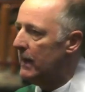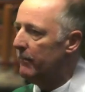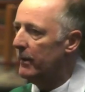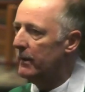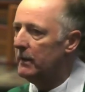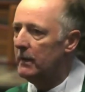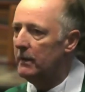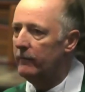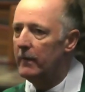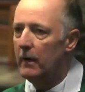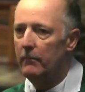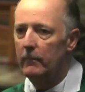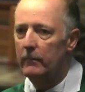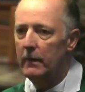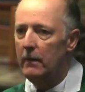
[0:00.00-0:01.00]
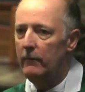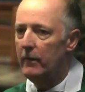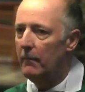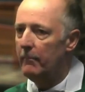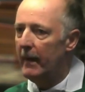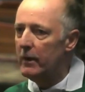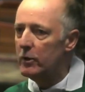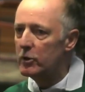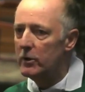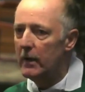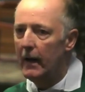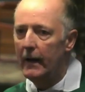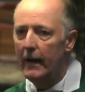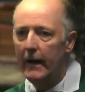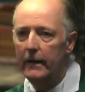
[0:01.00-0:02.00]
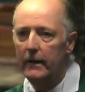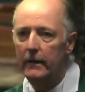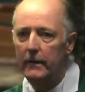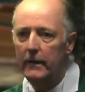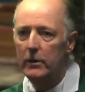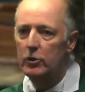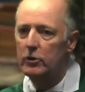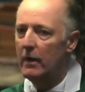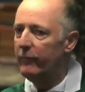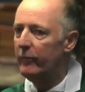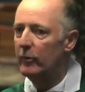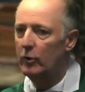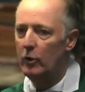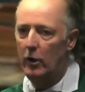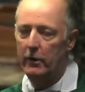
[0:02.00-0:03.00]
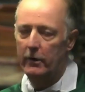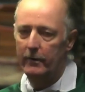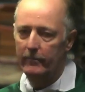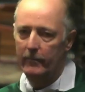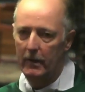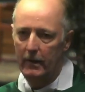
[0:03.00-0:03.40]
geben, wir, den wir Menschen alleine nicht schaffen können.